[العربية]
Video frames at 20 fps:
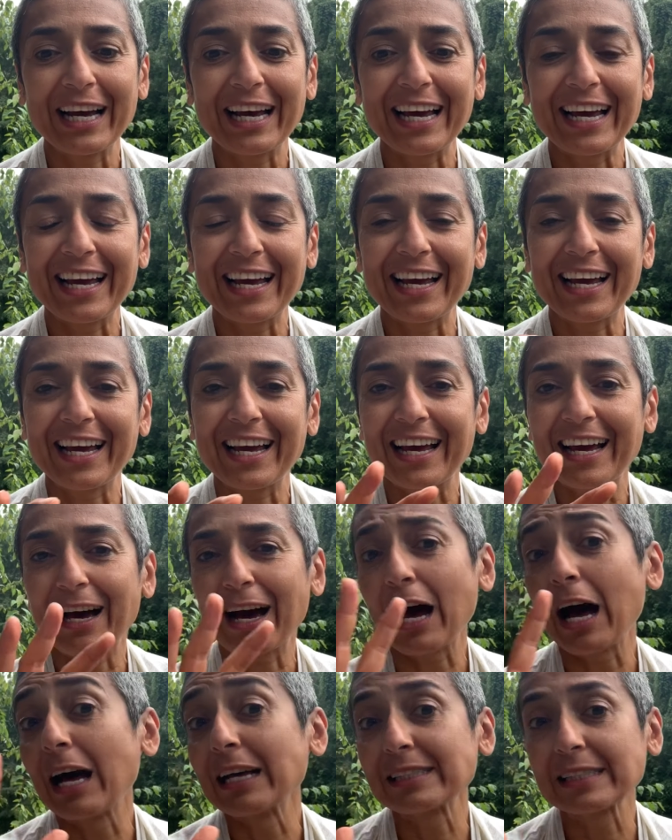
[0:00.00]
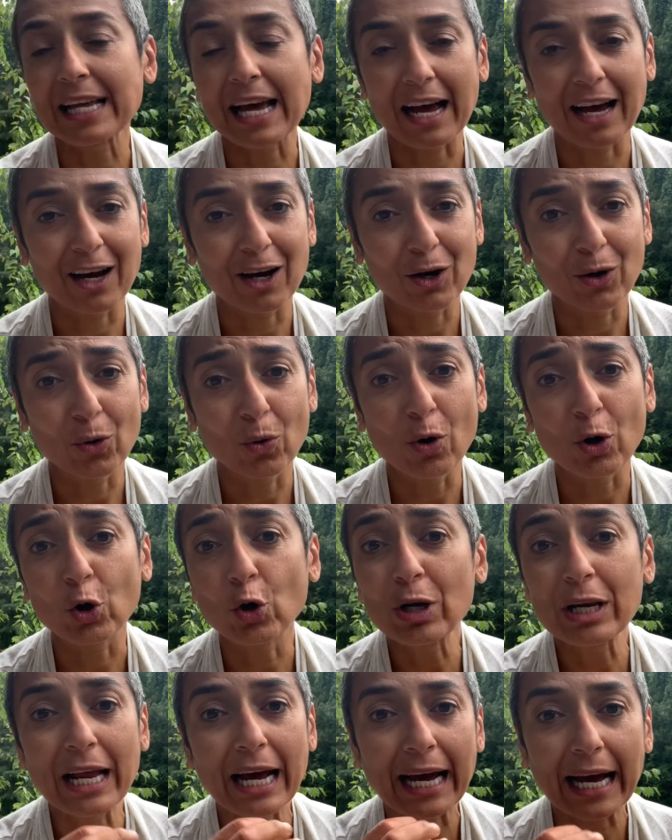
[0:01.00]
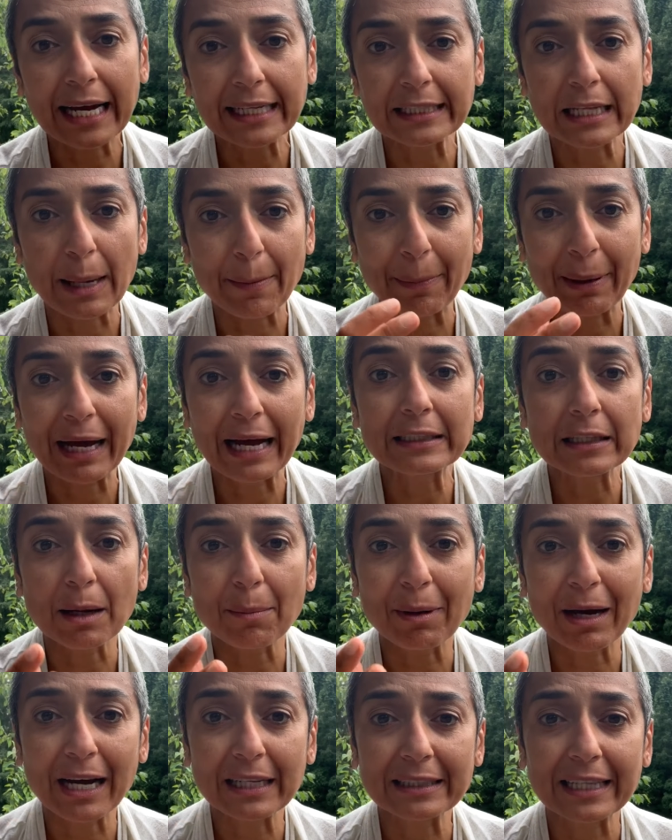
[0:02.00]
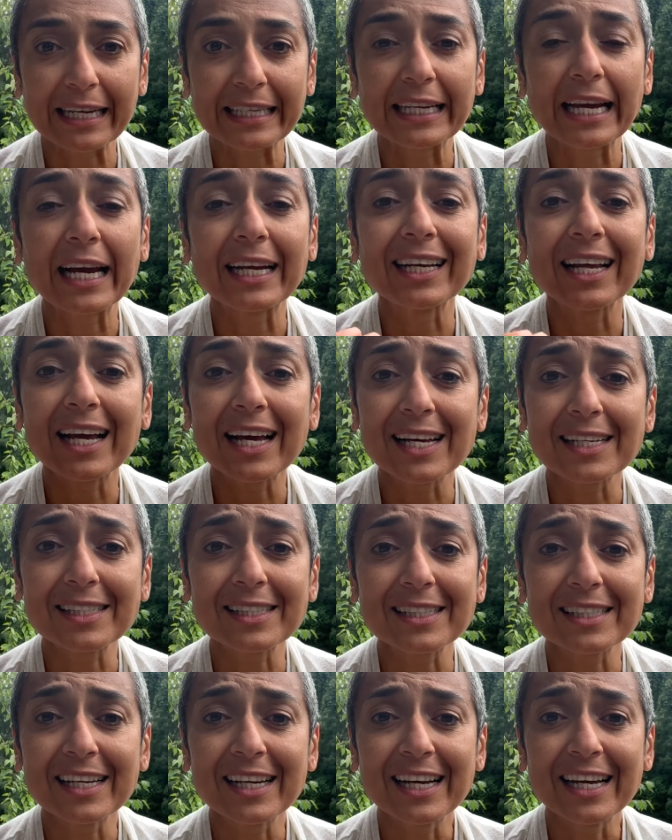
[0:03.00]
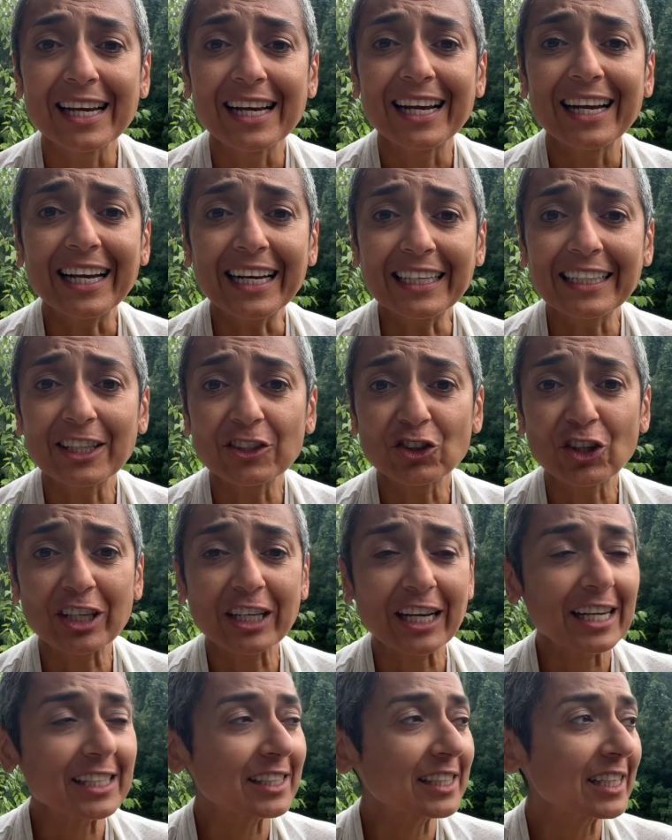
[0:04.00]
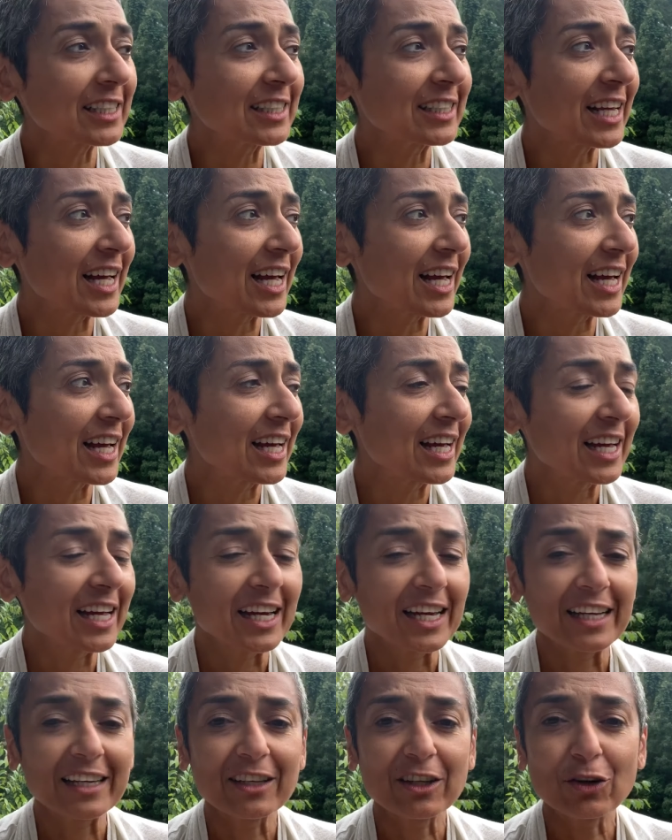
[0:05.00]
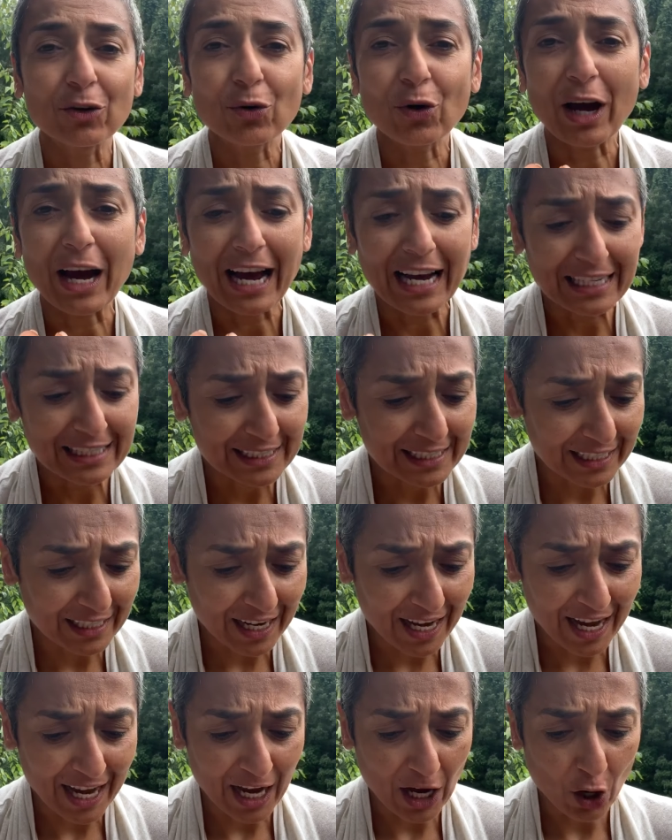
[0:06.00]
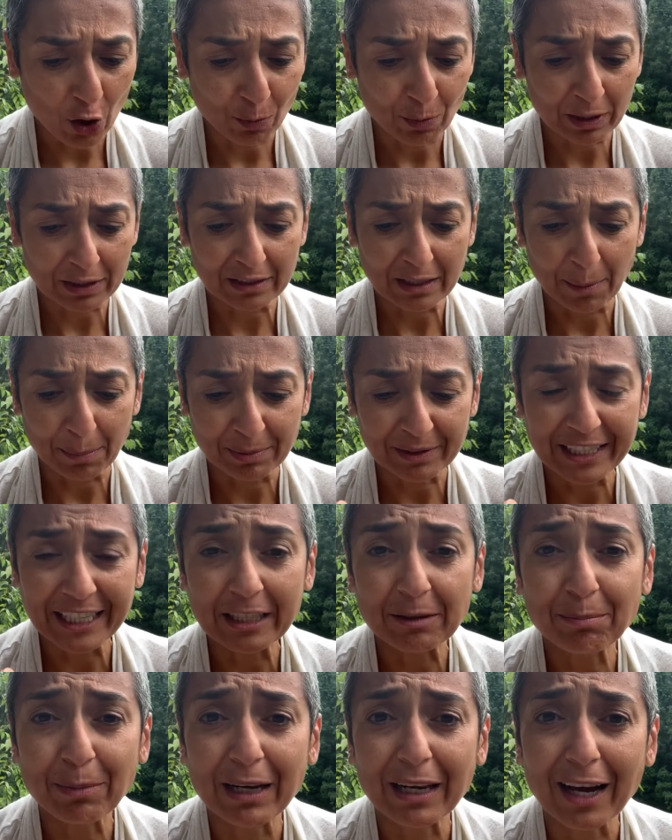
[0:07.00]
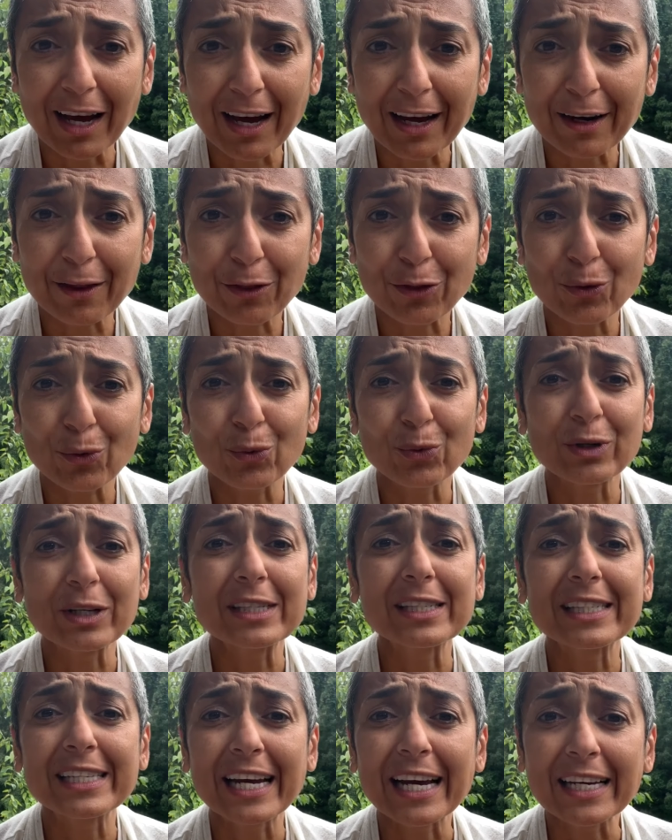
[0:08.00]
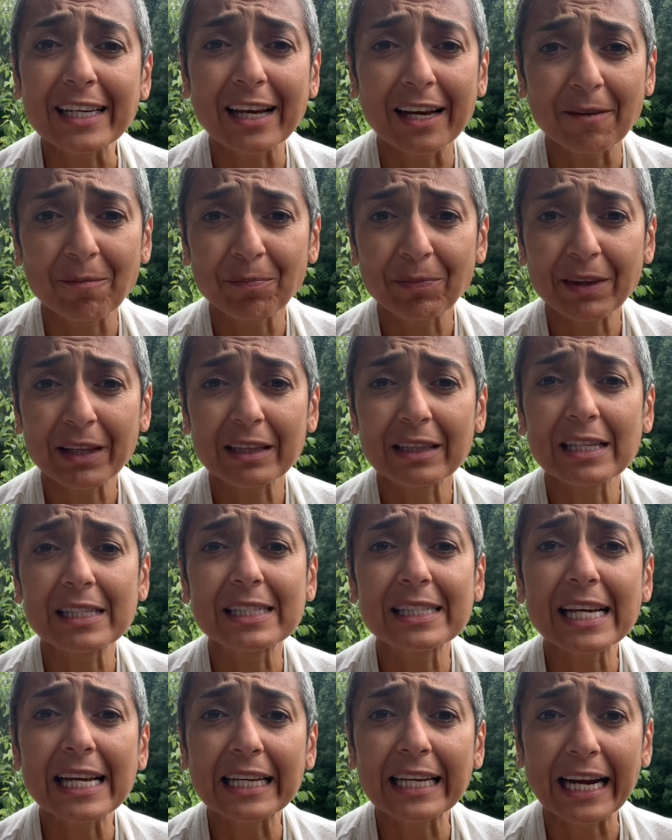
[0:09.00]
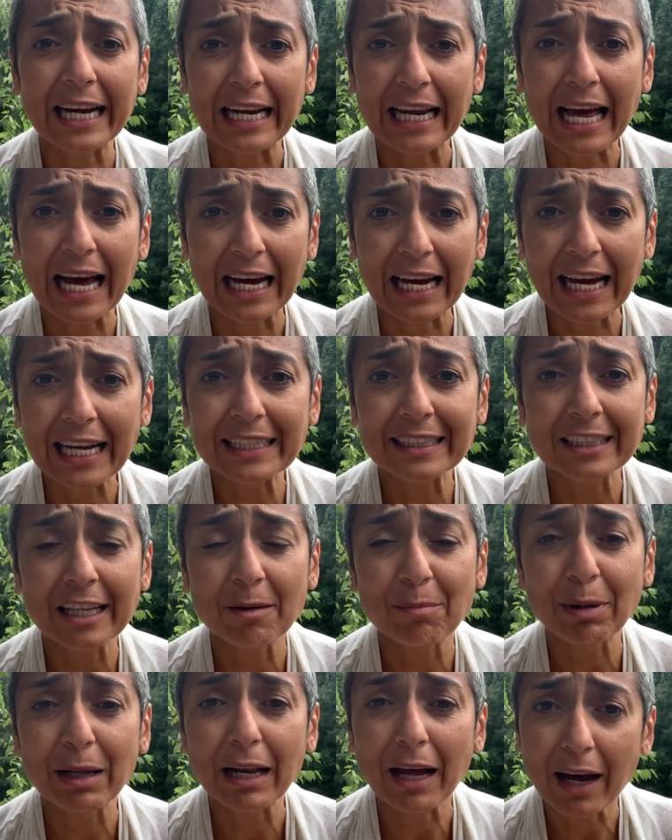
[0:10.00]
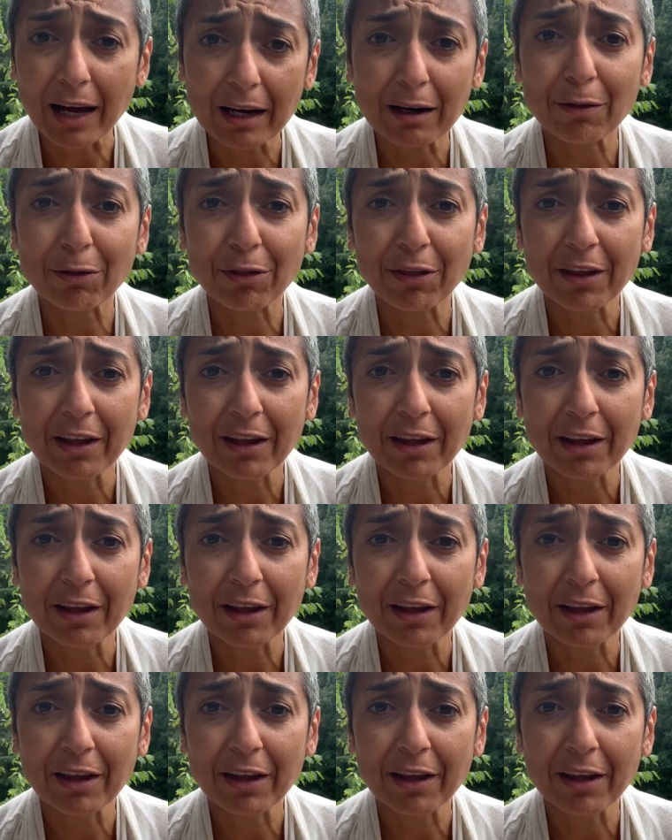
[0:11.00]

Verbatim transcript: آه، اصح هو كله خطأ بخطأ بخطأ يا ناس احنا كان اصلنا نروح على الزراعة ومرتبطين بالارض ونسينا نسينا علاقتنا بالارض